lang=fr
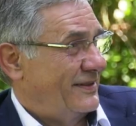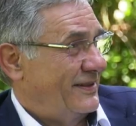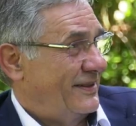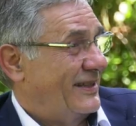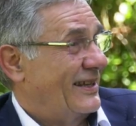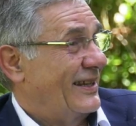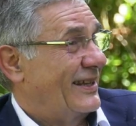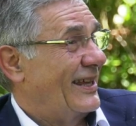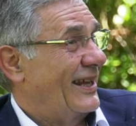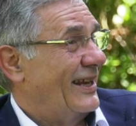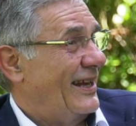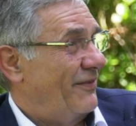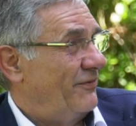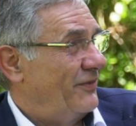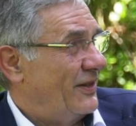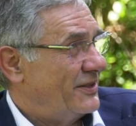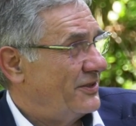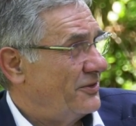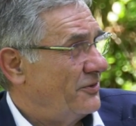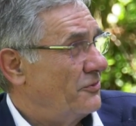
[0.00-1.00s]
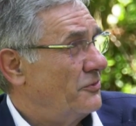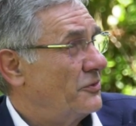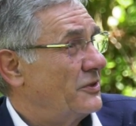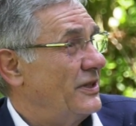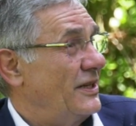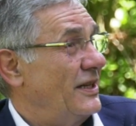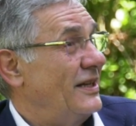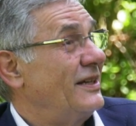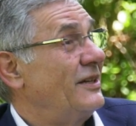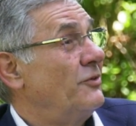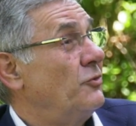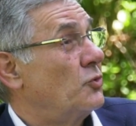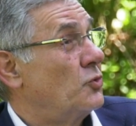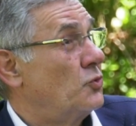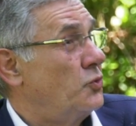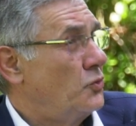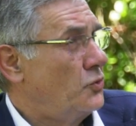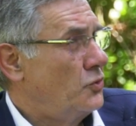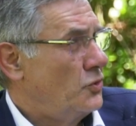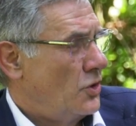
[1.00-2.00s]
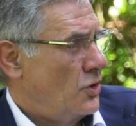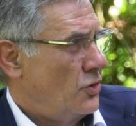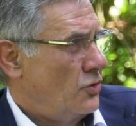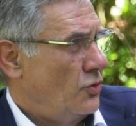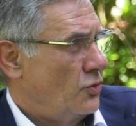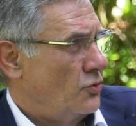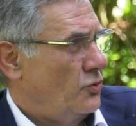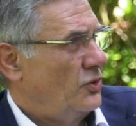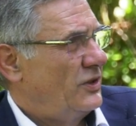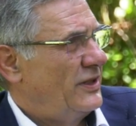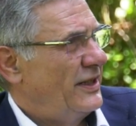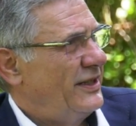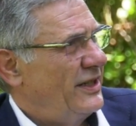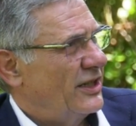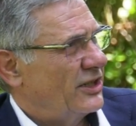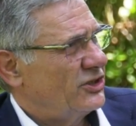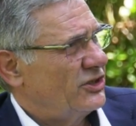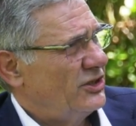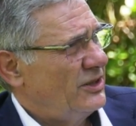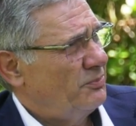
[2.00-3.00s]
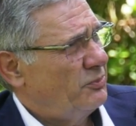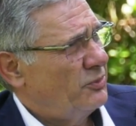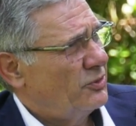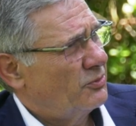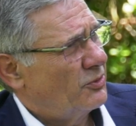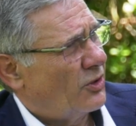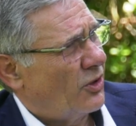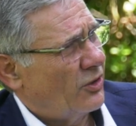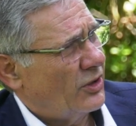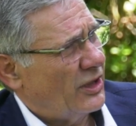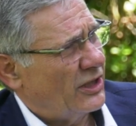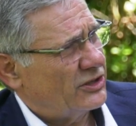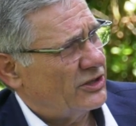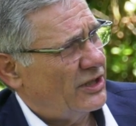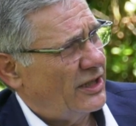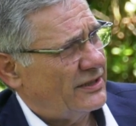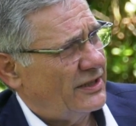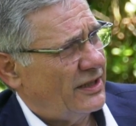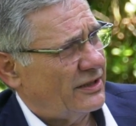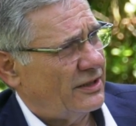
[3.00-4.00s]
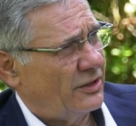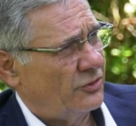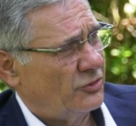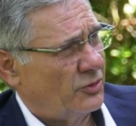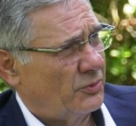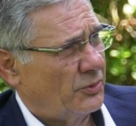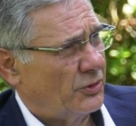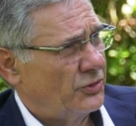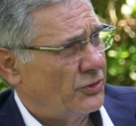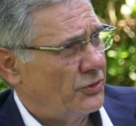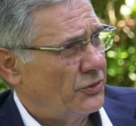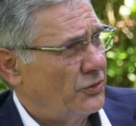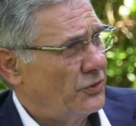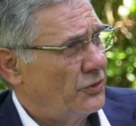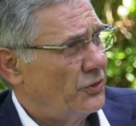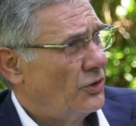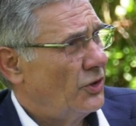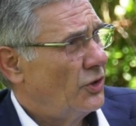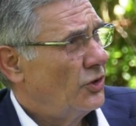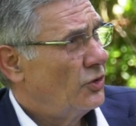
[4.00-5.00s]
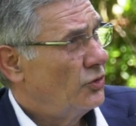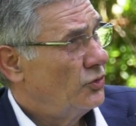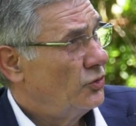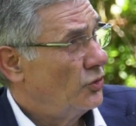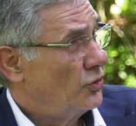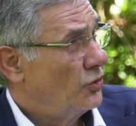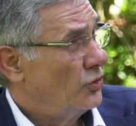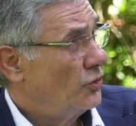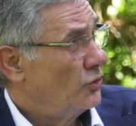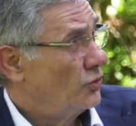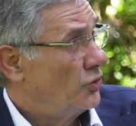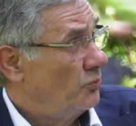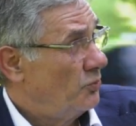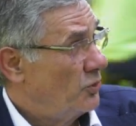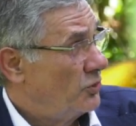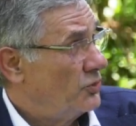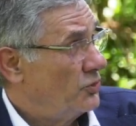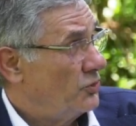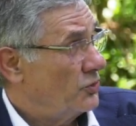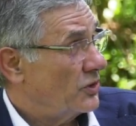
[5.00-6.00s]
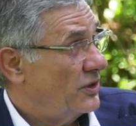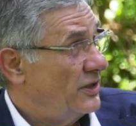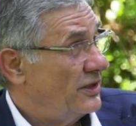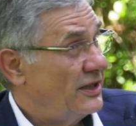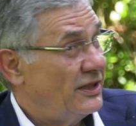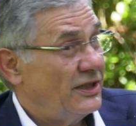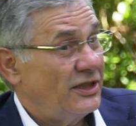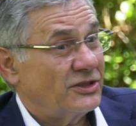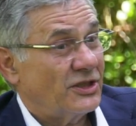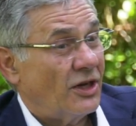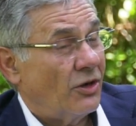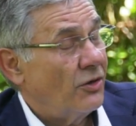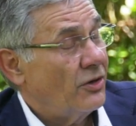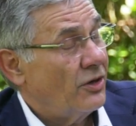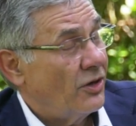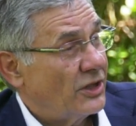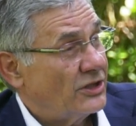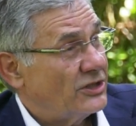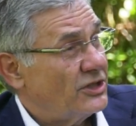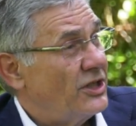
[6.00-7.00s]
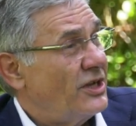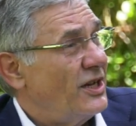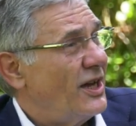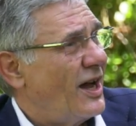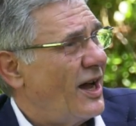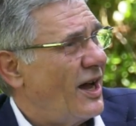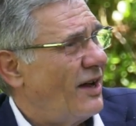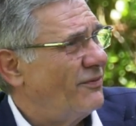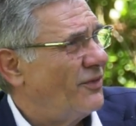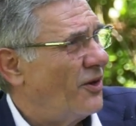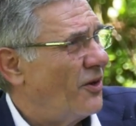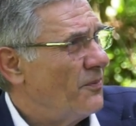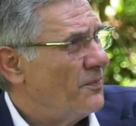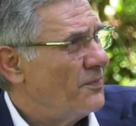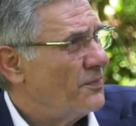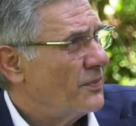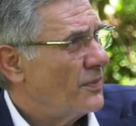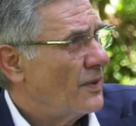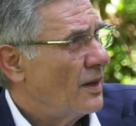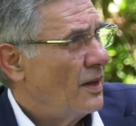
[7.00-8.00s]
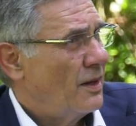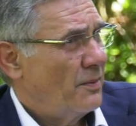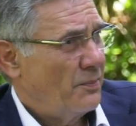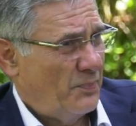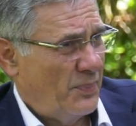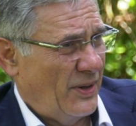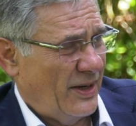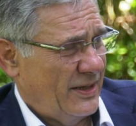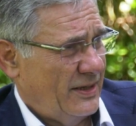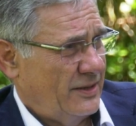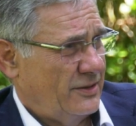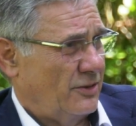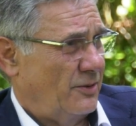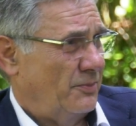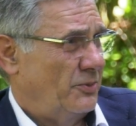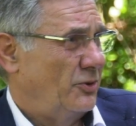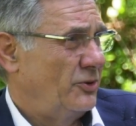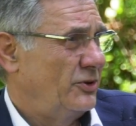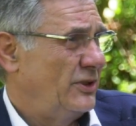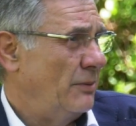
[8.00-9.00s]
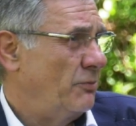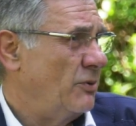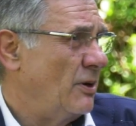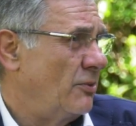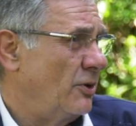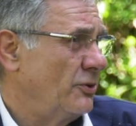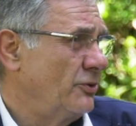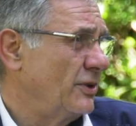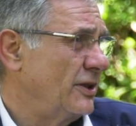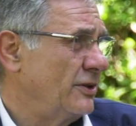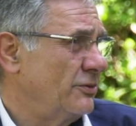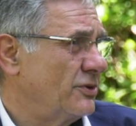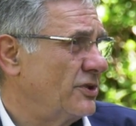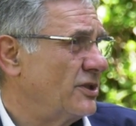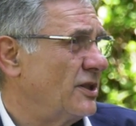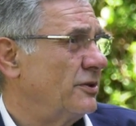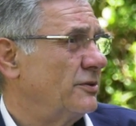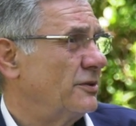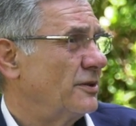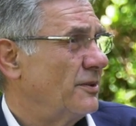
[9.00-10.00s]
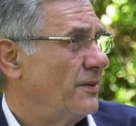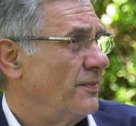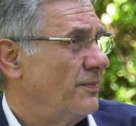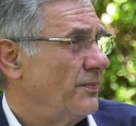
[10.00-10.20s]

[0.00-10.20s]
qui, est l'inflation, qui est le coût, le coût de l'énergie pour engager un certain nombre de, mesures qui étaient déjà engagées avant. Par exemple, le déploiement du réseau de chaleur.